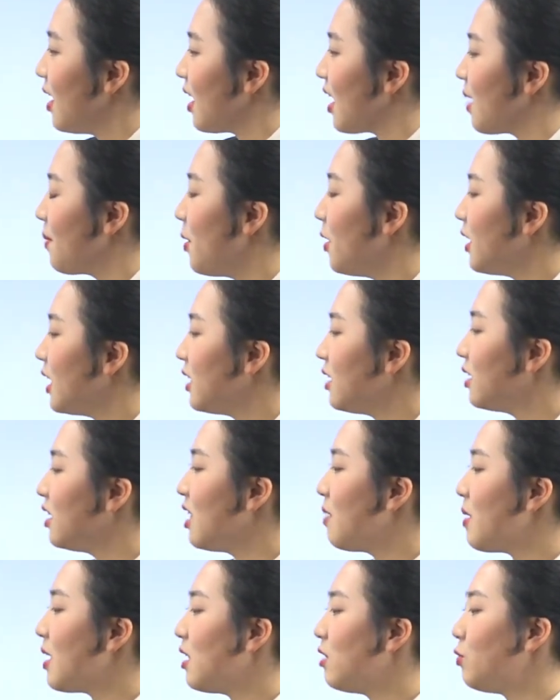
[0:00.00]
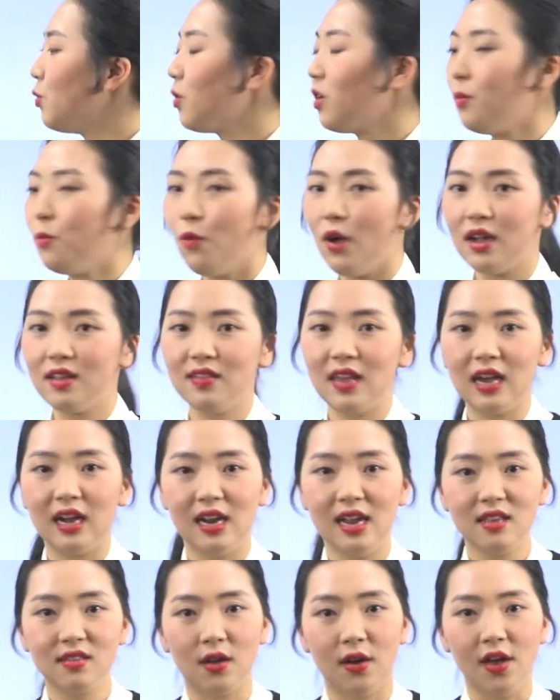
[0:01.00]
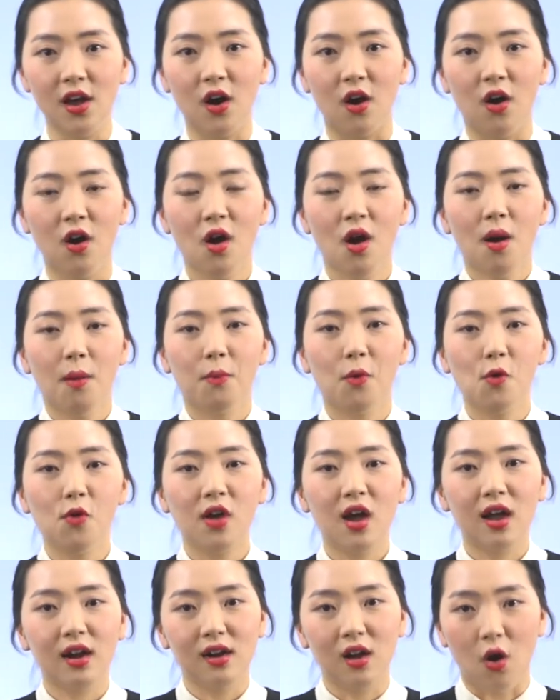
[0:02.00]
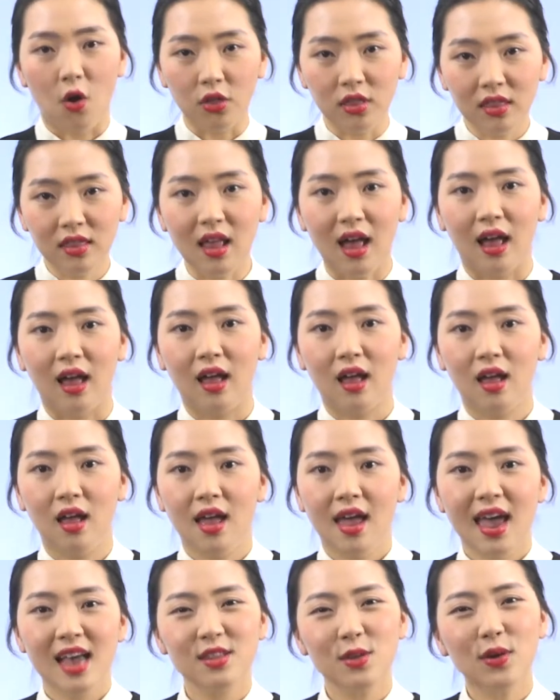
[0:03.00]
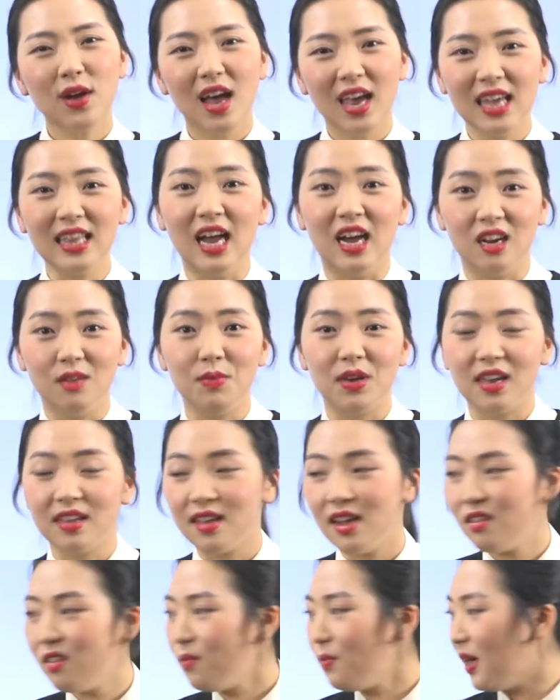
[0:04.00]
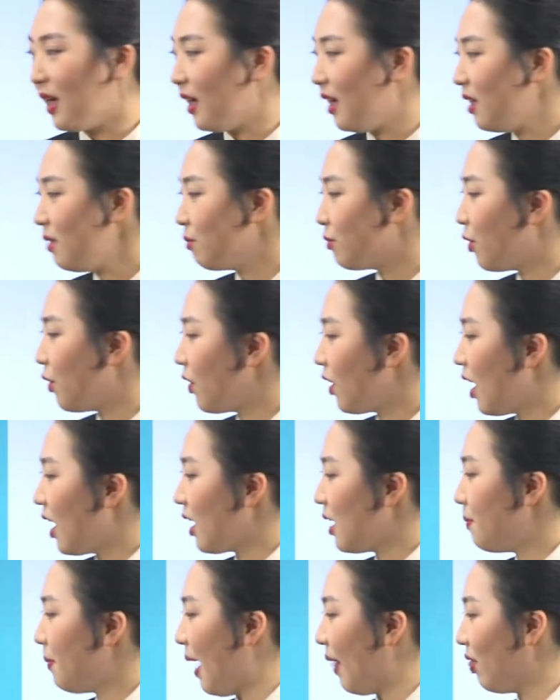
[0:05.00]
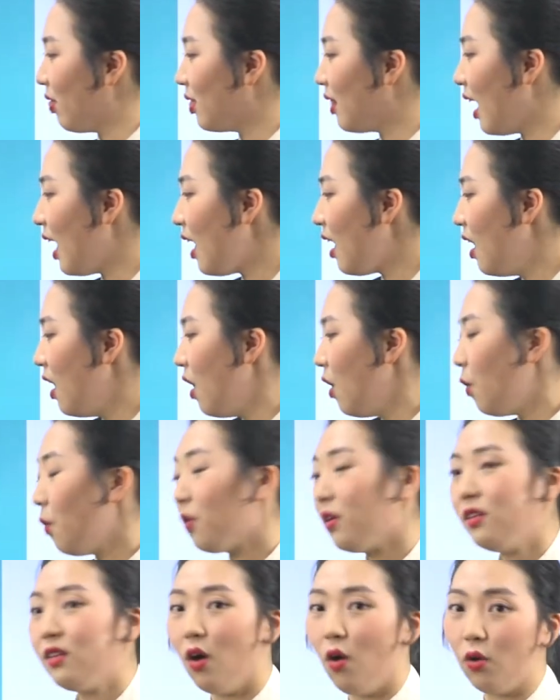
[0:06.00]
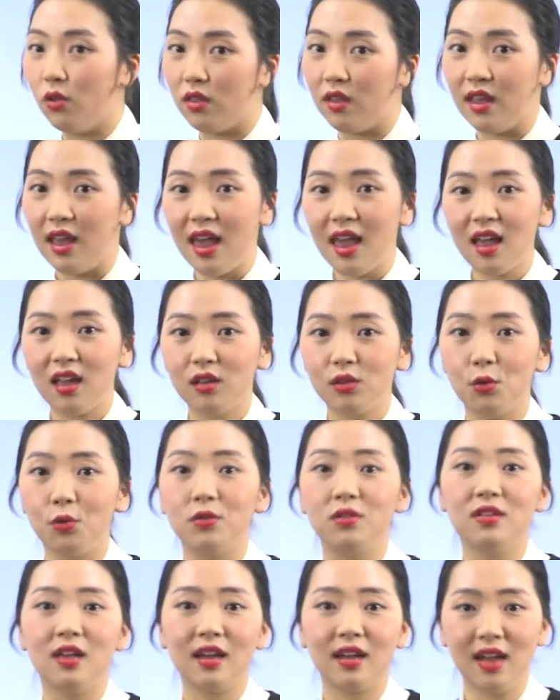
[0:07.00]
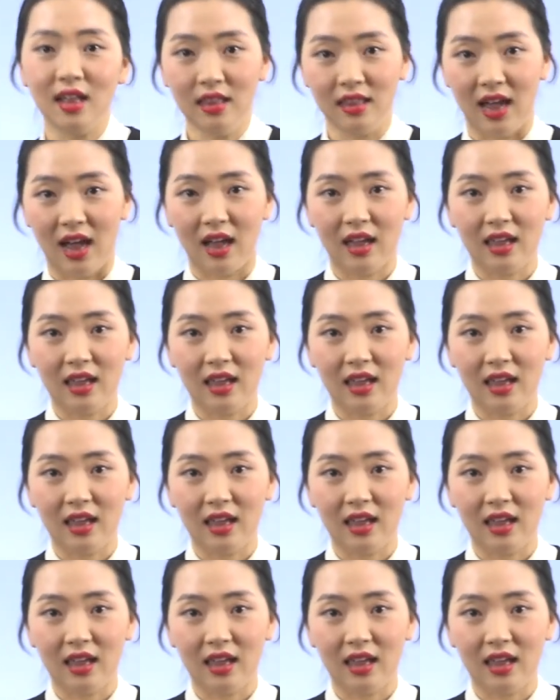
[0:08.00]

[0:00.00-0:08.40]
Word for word: 이번에는 의미를 조금 확장을 해서요. 뭔가를 얻다, 해석하기 나름이긴 하지만 무언가를 받다 혹은 어디에 도착한다,